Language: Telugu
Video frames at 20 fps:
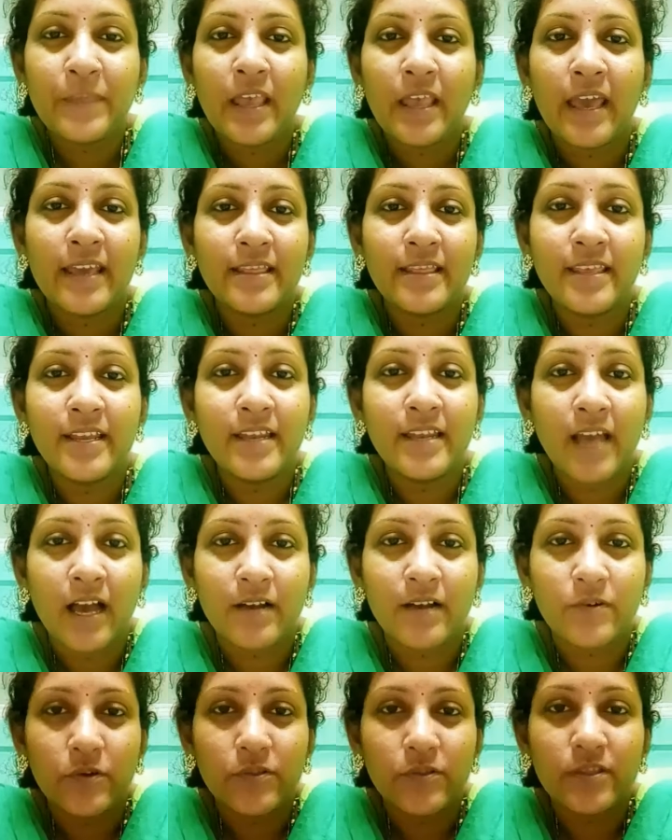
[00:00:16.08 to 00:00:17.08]
ఇది నా
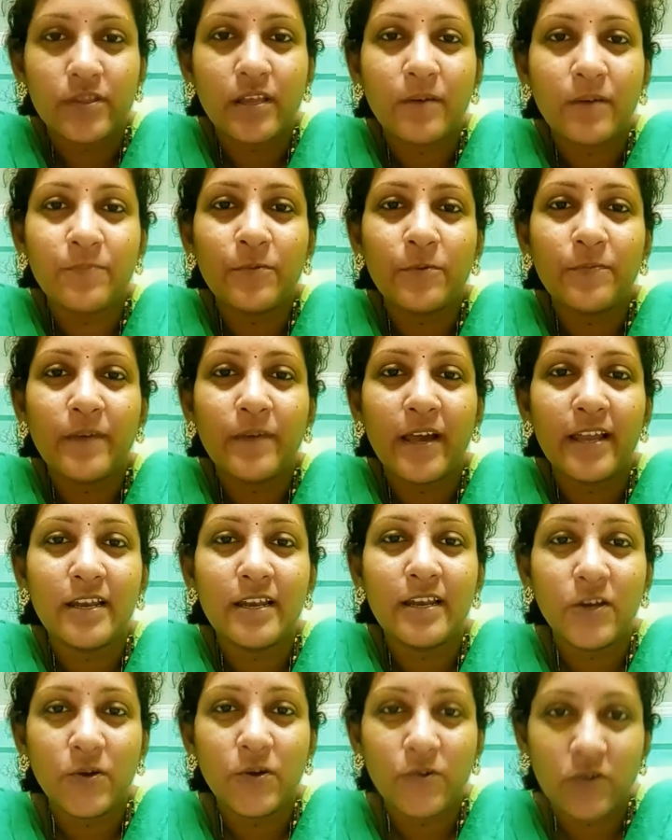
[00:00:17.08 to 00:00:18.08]
కొత్త
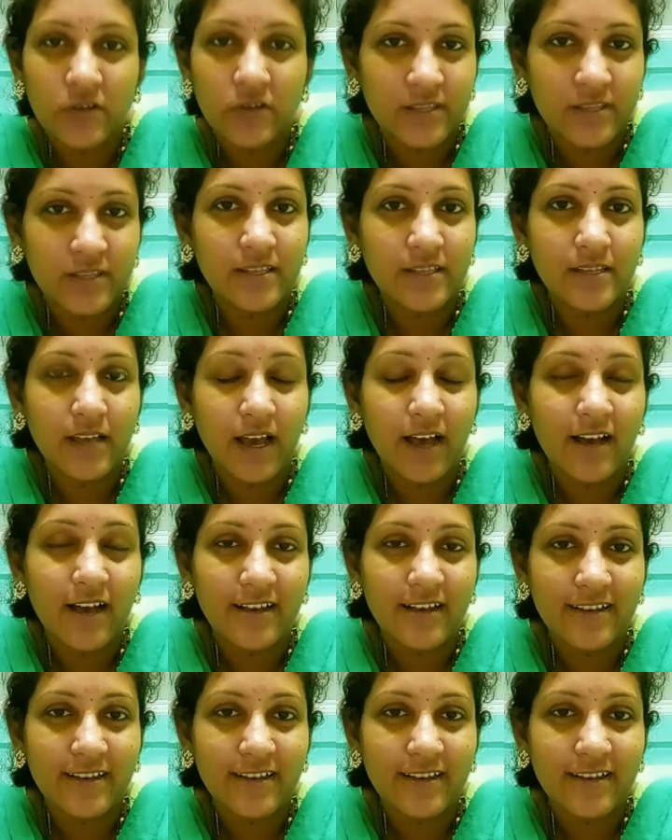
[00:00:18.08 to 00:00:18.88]
మొబైల్లో కొత్త